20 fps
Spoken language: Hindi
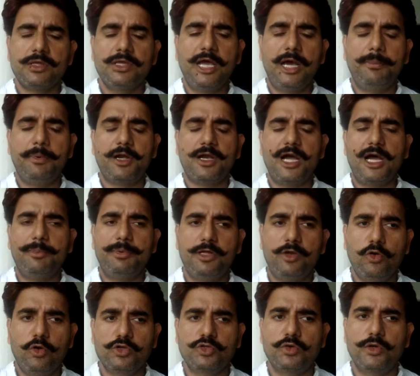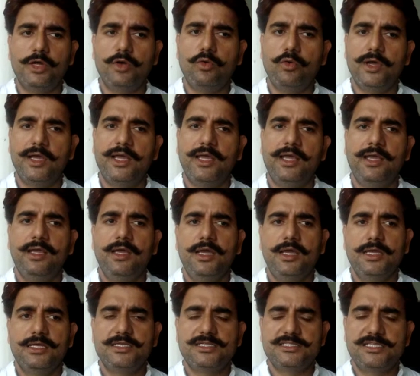यहाँ पर काफ़ी लोग जुड़े हुए हैं
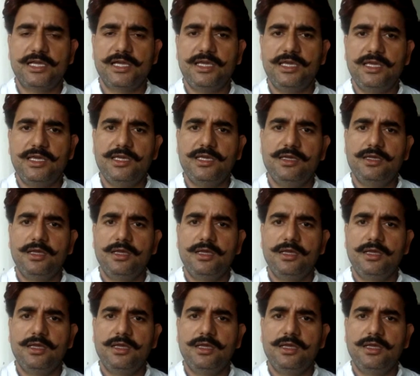जिससे कि